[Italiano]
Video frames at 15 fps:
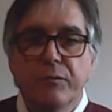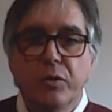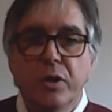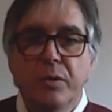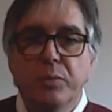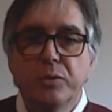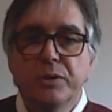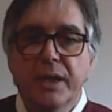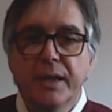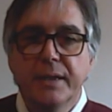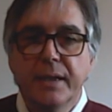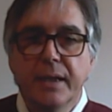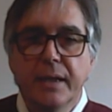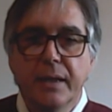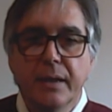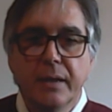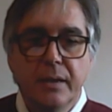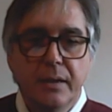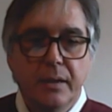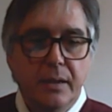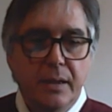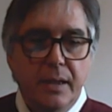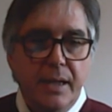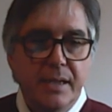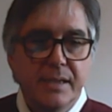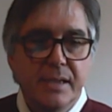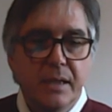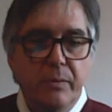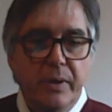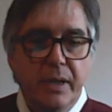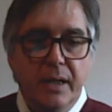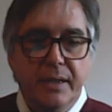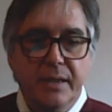voi potrete eseguirla,